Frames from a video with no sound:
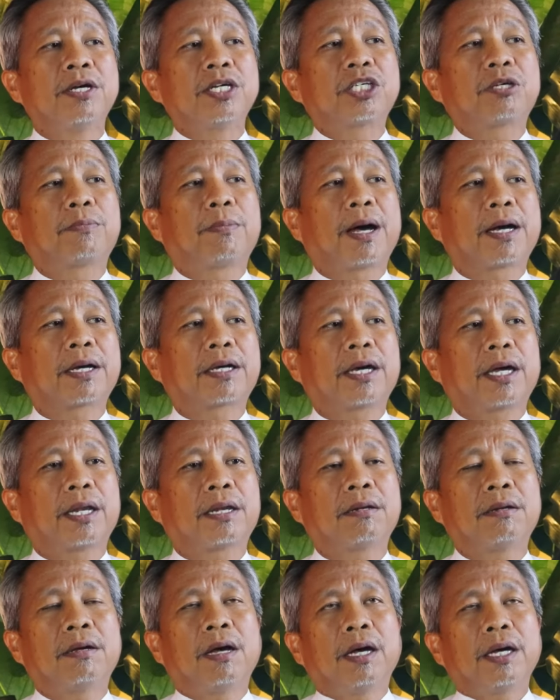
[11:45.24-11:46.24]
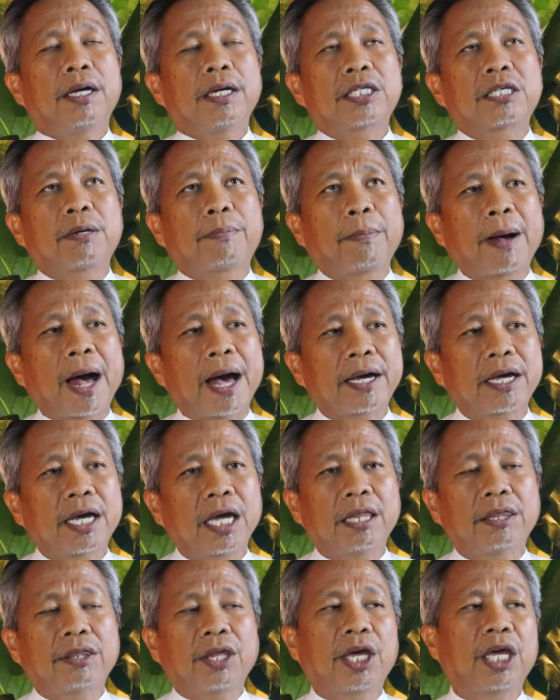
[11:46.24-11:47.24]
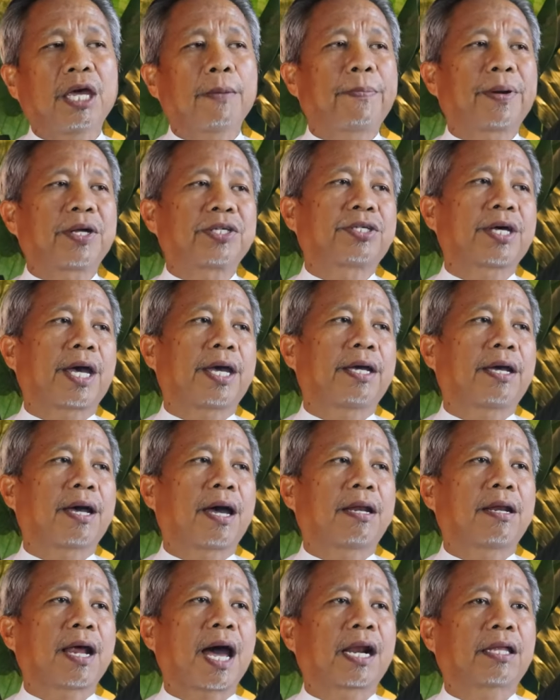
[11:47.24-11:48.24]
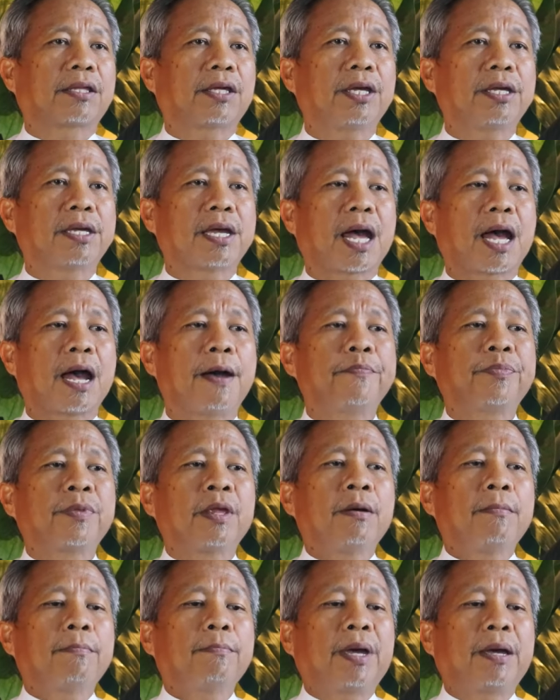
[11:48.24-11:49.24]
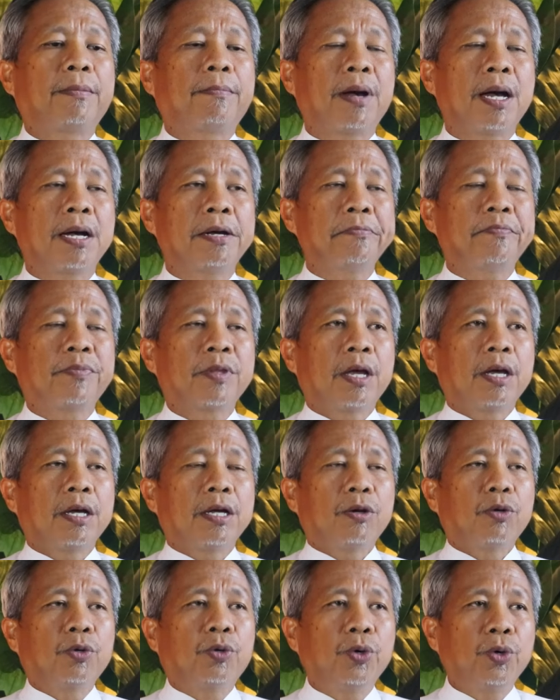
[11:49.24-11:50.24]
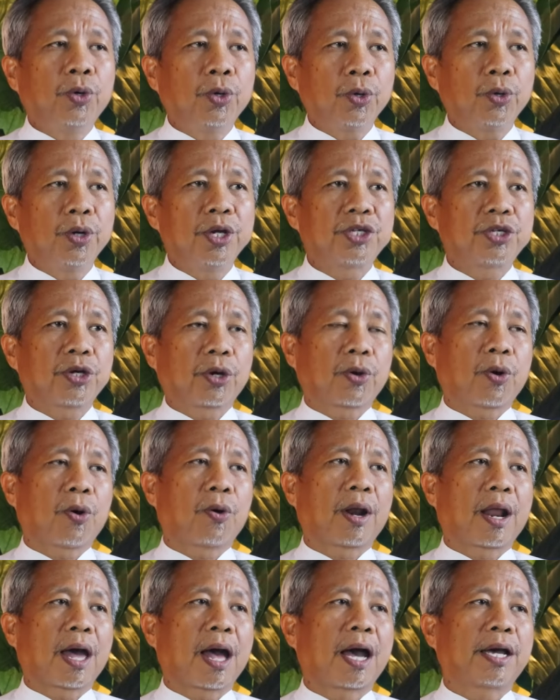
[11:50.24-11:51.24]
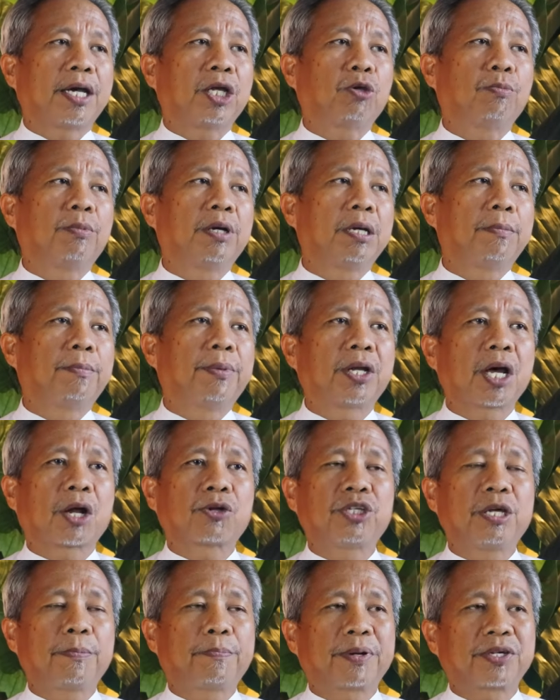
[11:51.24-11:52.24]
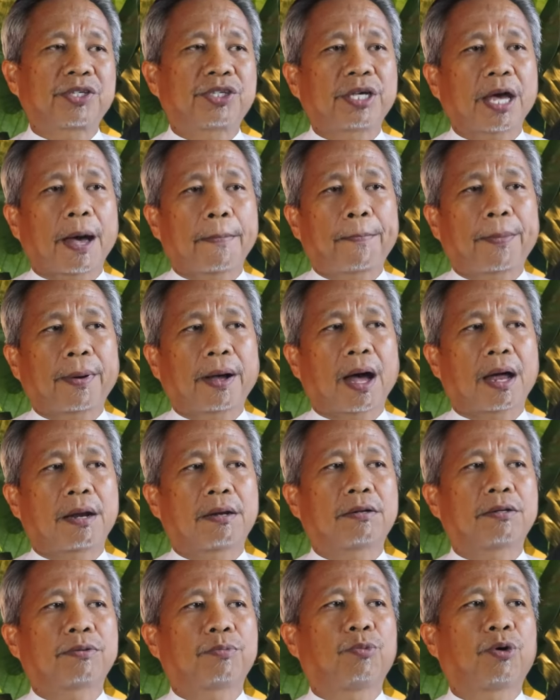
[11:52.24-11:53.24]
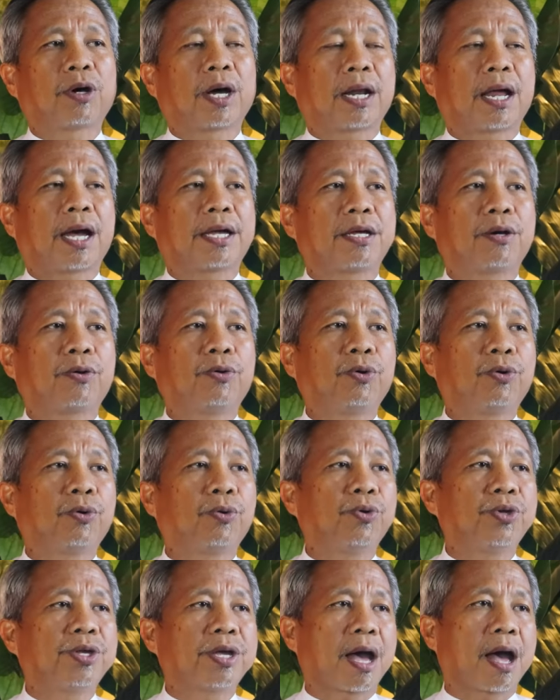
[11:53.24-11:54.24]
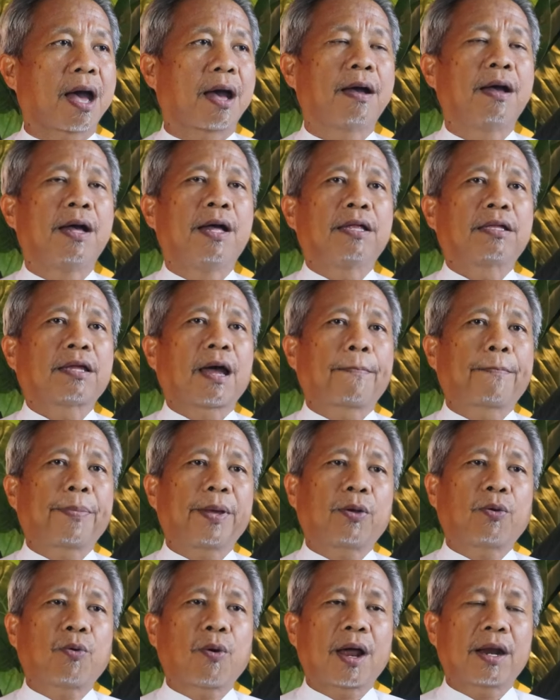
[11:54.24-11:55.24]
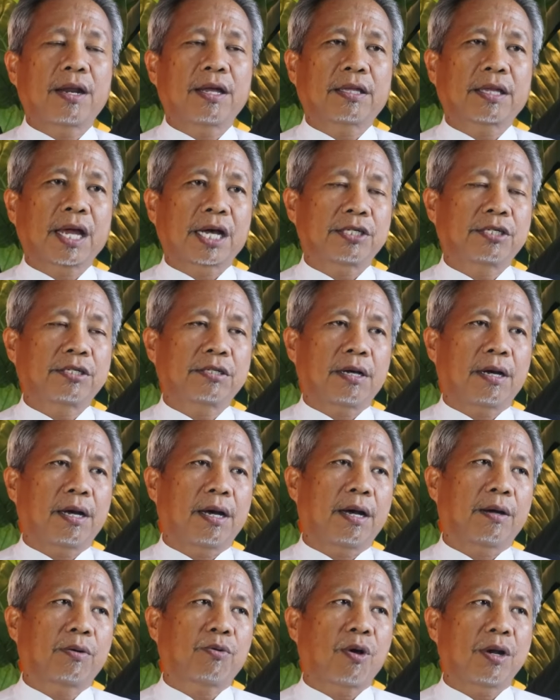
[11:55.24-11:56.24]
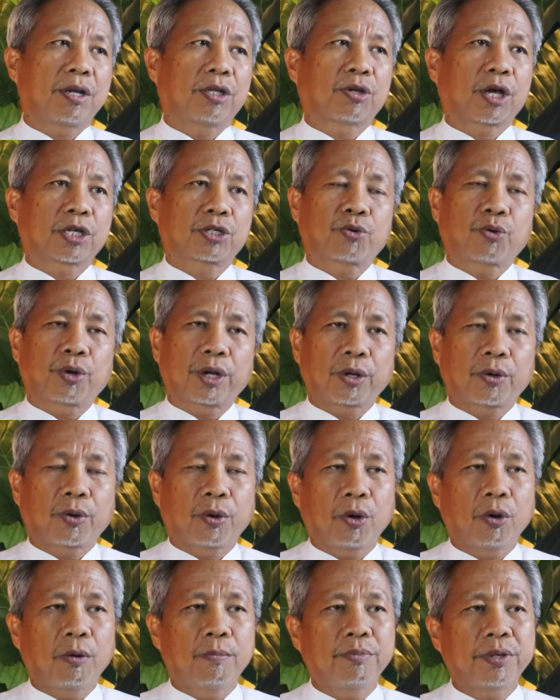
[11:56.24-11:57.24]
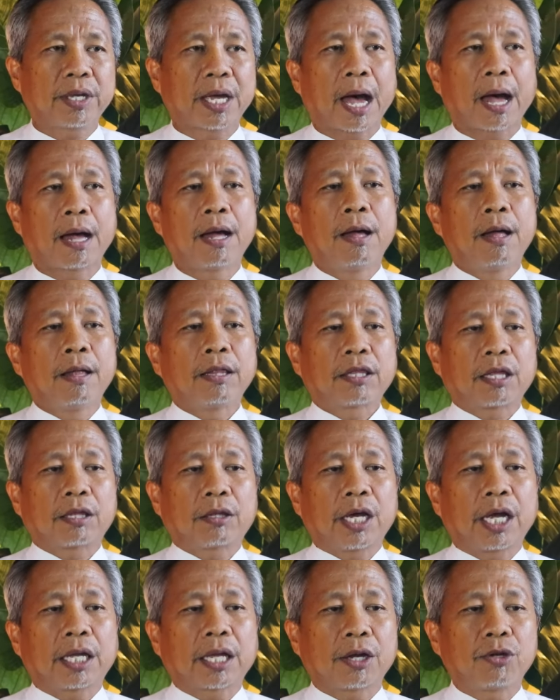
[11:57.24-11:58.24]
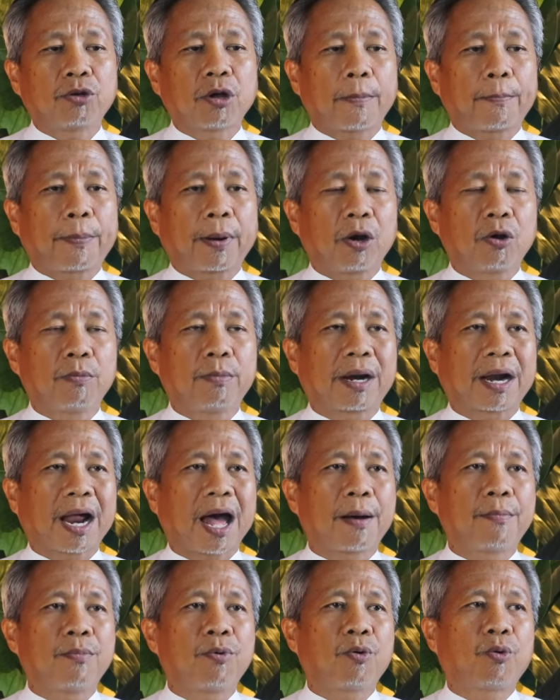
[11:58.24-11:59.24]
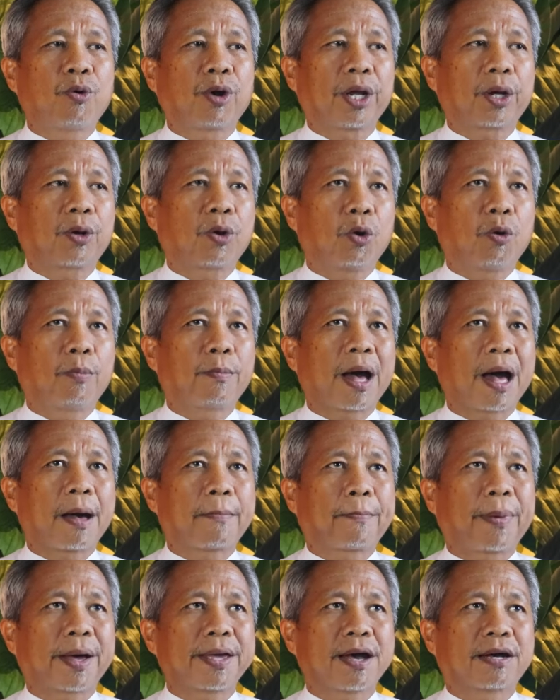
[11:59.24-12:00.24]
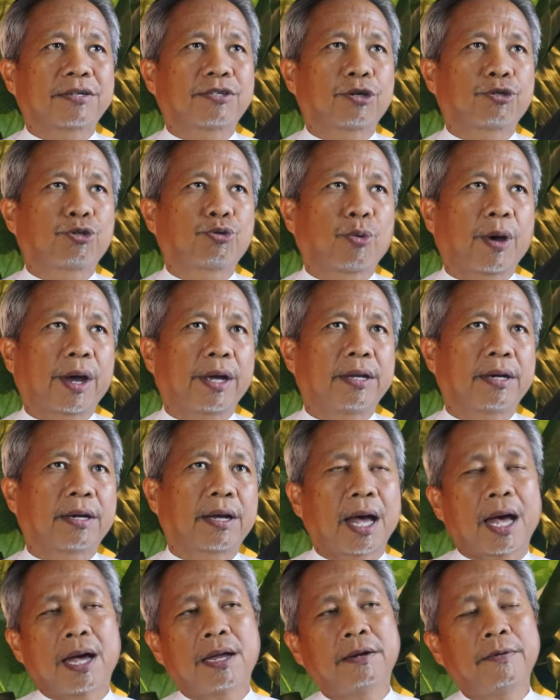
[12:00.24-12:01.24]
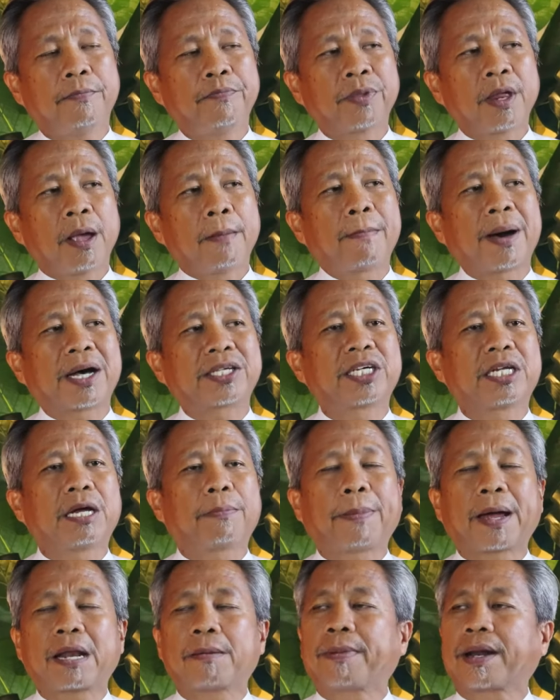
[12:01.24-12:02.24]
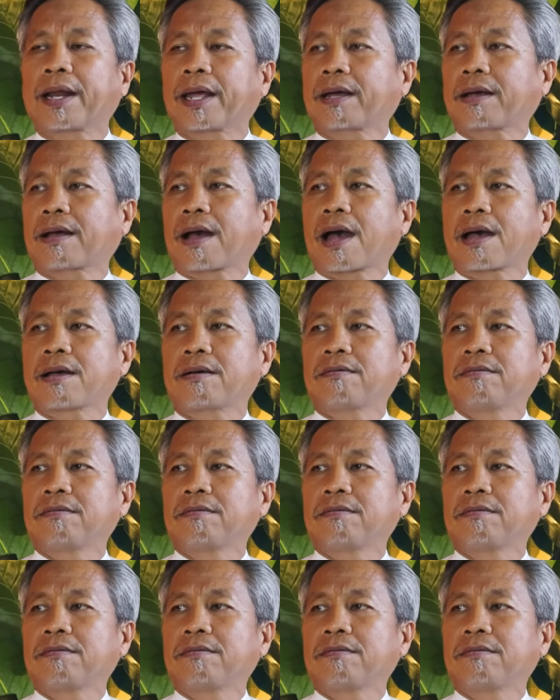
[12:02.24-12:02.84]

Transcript: semakin semakin tinggi persaingan. Artinya memang guru di sekolah itu benar-benar harus dipersiapkan, bukan hanya gurunya, tapi kualitas uh, kualitas kurikulumnya. Kita juga perlu meramu kurikulum apa yang sesuai dengan masa depan mereka.